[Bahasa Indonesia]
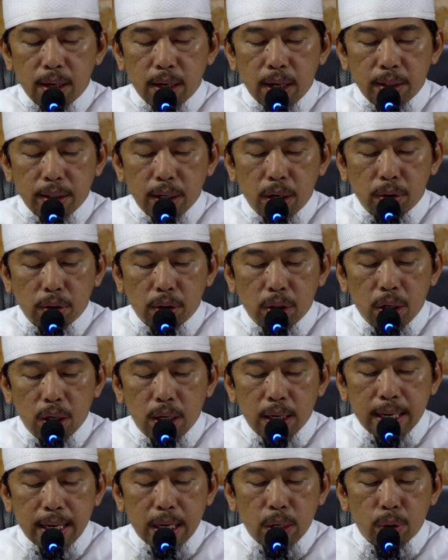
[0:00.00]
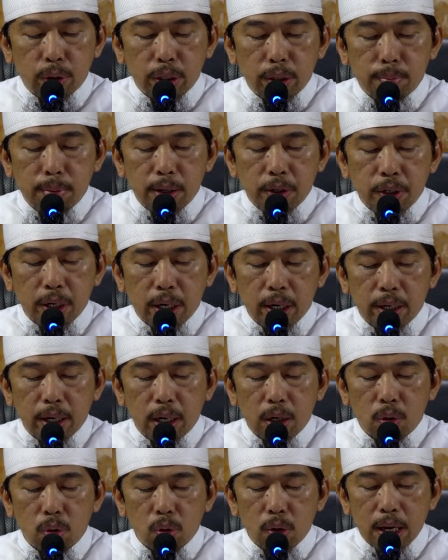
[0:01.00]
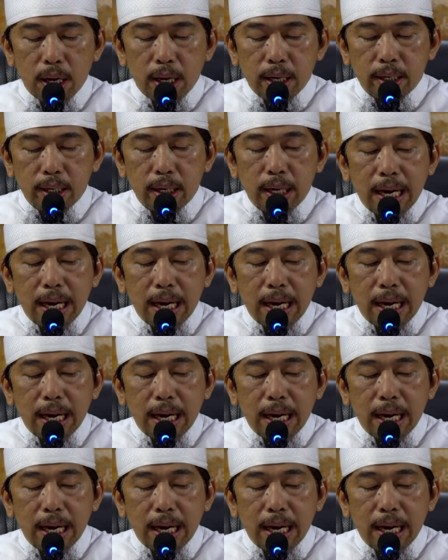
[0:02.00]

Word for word: kata Allah kalau dibacakan Al-Qur'an